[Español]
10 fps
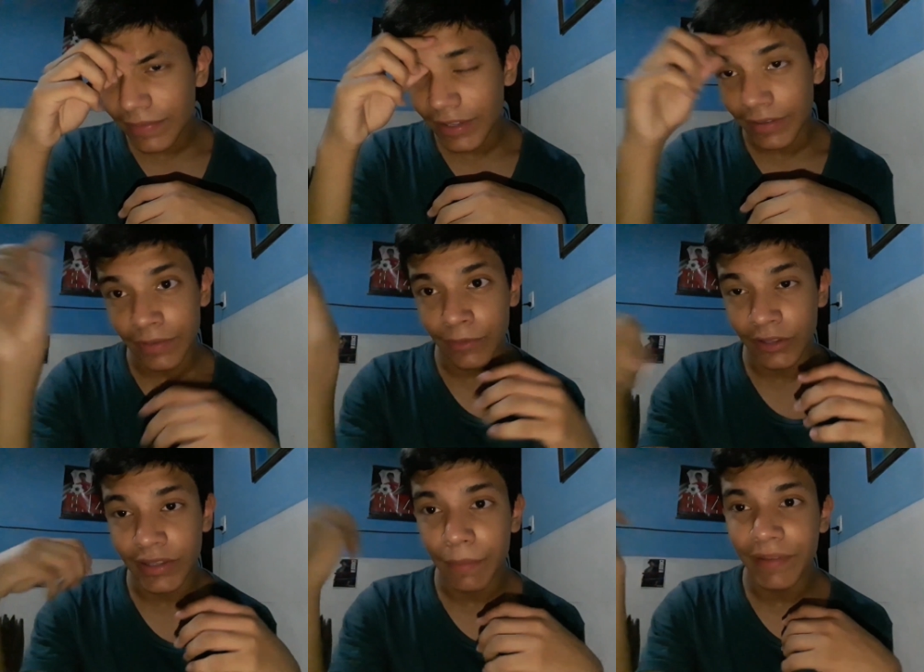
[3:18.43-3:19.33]
se,
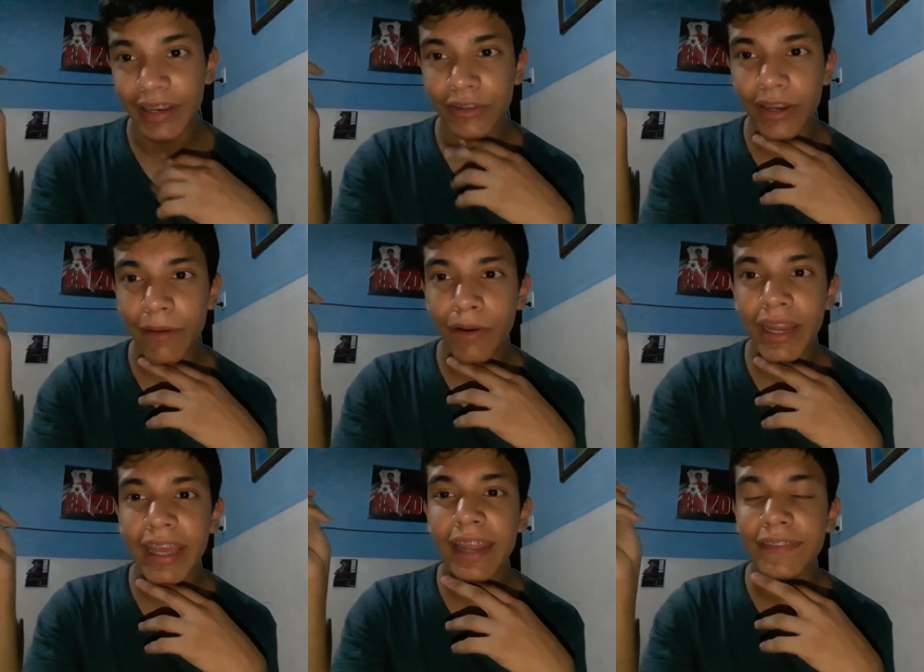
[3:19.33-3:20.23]
centra más en la historia de Broly,
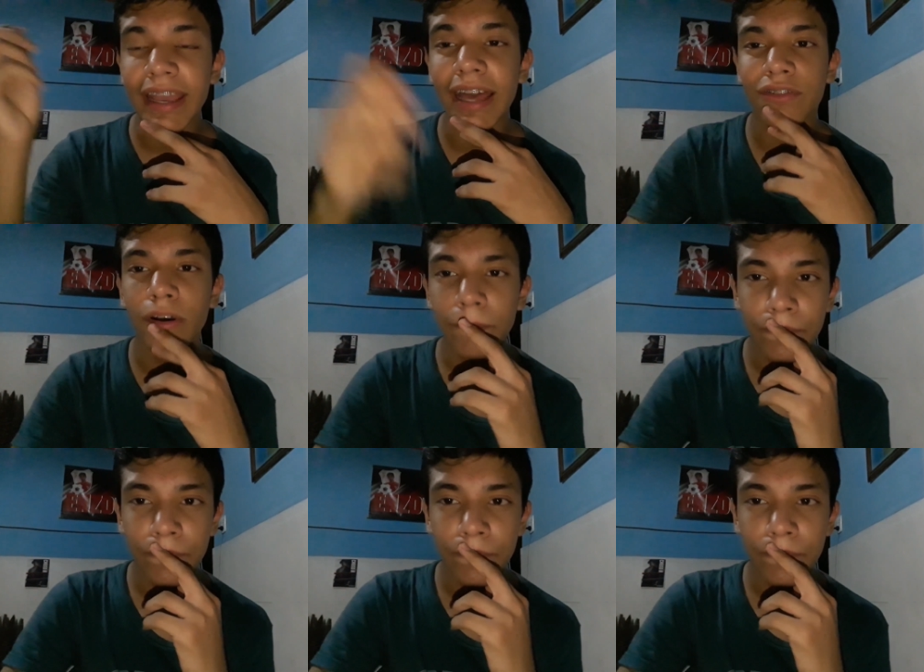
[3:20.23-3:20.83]
que en este caso